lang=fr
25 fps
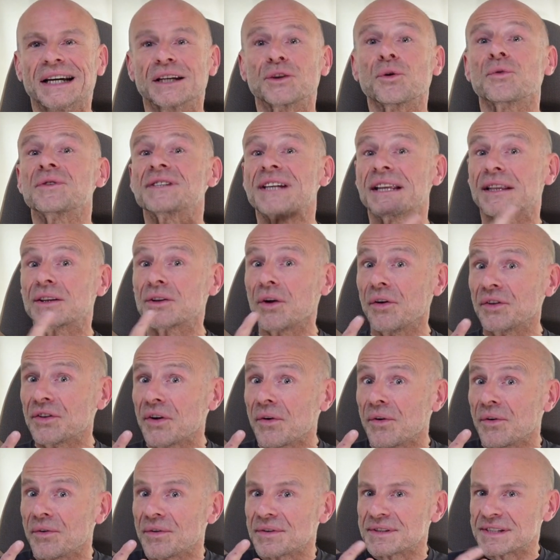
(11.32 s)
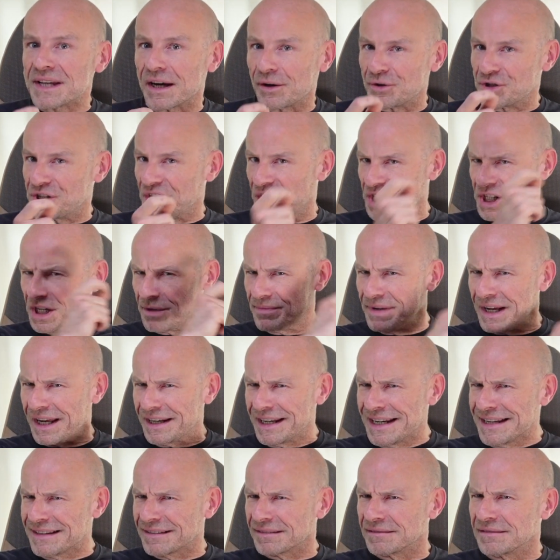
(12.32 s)
Donc cette tendance à rechercher le
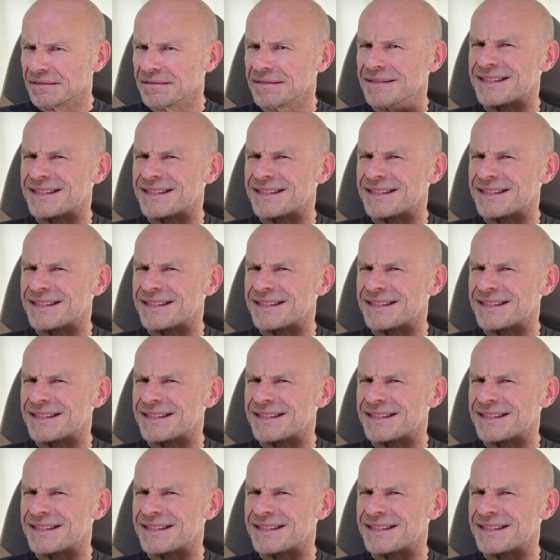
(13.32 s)
bien-être,